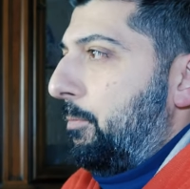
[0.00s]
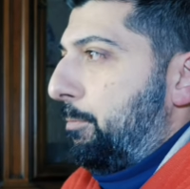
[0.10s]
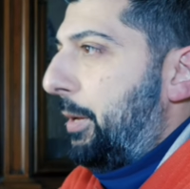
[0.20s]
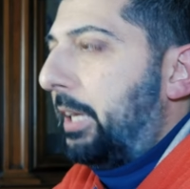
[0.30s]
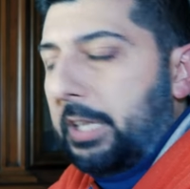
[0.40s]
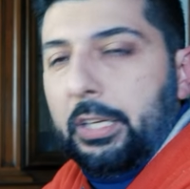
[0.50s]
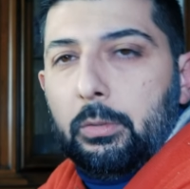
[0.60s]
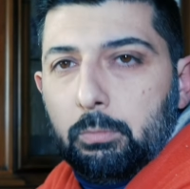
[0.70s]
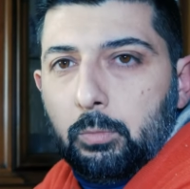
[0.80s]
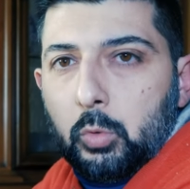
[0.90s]
per chi
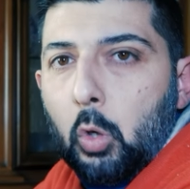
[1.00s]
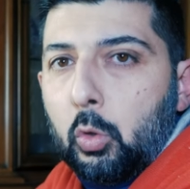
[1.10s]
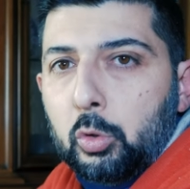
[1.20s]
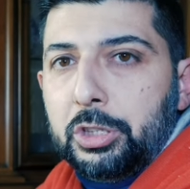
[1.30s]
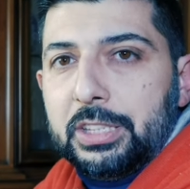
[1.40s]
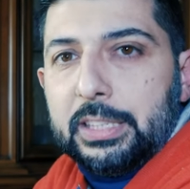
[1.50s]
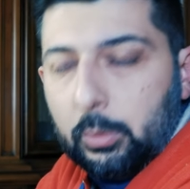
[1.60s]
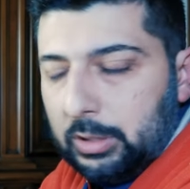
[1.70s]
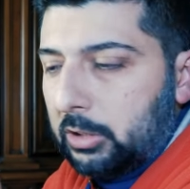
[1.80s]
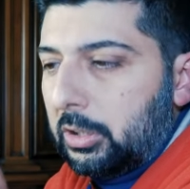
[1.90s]
non conoscesse
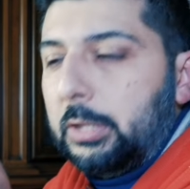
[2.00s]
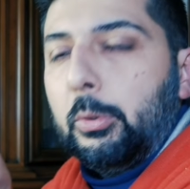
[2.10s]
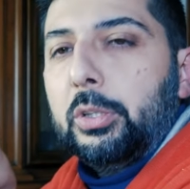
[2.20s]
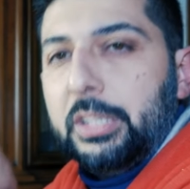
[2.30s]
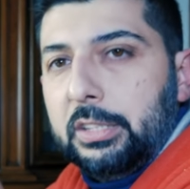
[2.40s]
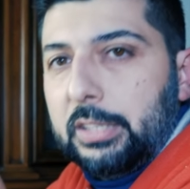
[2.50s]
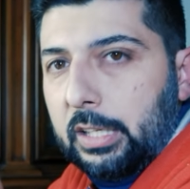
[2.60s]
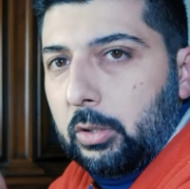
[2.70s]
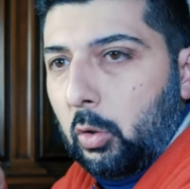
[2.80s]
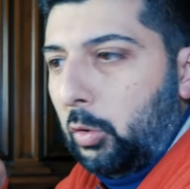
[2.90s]
questo tipo di
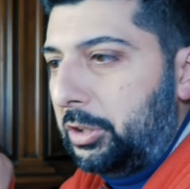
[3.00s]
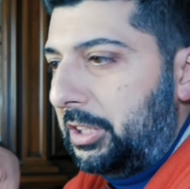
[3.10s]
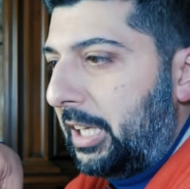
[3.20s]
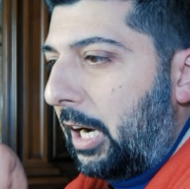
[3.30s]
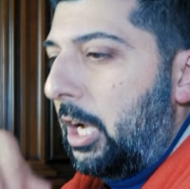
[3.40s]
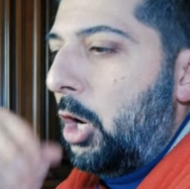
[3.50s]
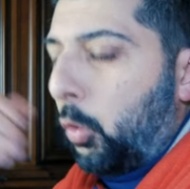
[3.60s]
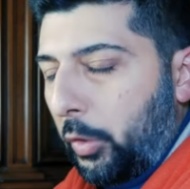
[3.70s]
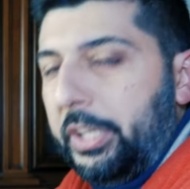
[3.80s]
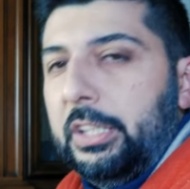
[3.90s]
tecnologia.
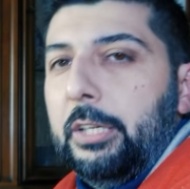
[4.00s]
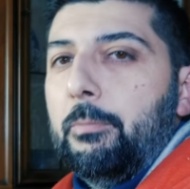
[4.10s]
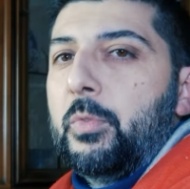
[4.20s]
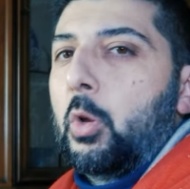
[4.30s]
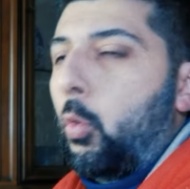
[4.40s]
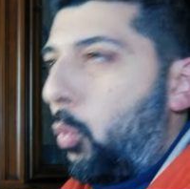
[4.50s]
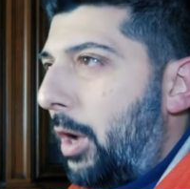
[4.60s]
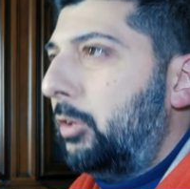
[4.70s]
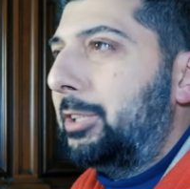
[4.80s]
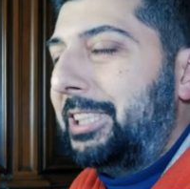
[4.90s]
Quindi
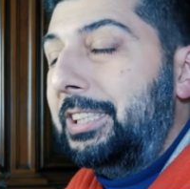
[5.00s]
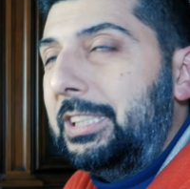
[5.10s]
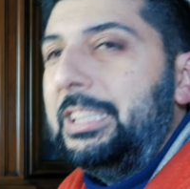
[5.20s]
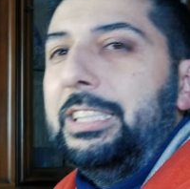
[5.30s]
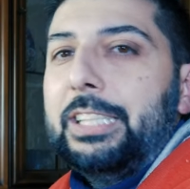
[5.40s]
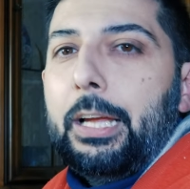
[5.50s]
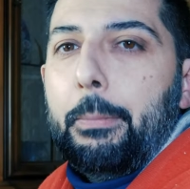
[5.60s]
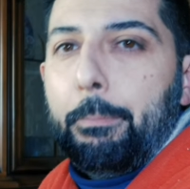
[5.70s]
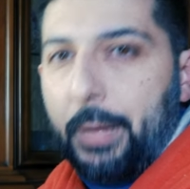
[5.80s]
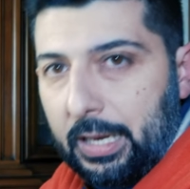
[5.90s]
quando
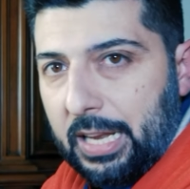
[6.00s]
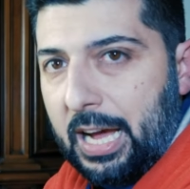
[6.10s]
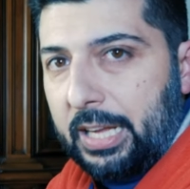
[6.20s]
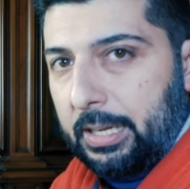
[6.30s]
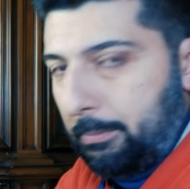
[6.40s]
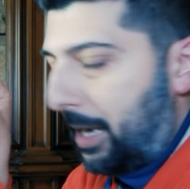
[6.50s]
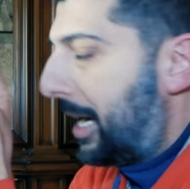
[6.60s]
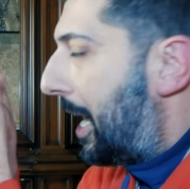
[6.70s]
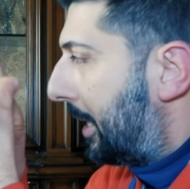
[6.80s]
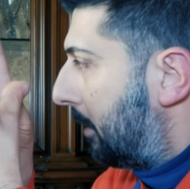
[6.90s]
sentite parlare
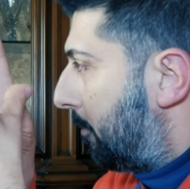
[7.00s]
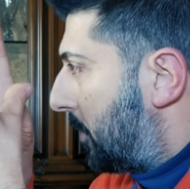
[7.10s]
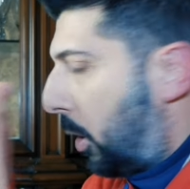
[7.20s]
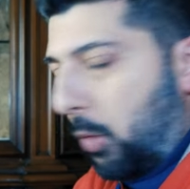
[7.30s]
magari da